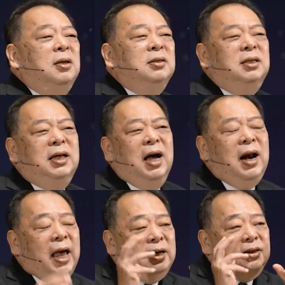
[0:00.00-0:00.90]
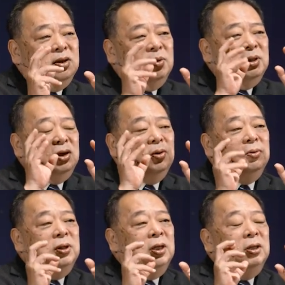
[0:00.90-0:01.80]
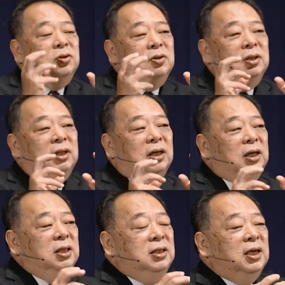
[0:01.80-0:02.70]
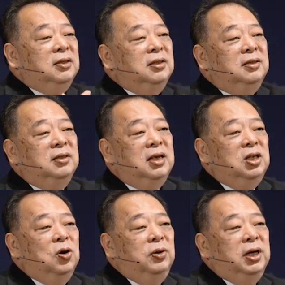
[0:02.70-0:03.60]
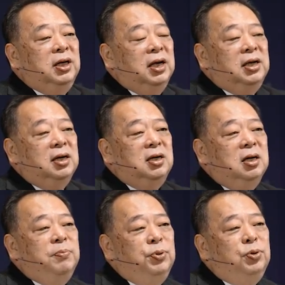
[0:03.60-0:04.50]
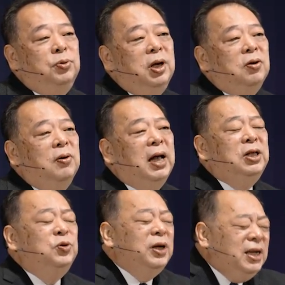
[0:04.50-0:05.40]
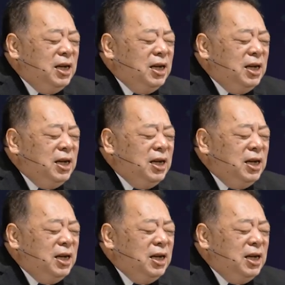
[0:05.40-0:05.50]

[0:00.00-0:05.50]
其实刚来的时候，那种就是他跟城市之间有一点点格格不入那种感觉，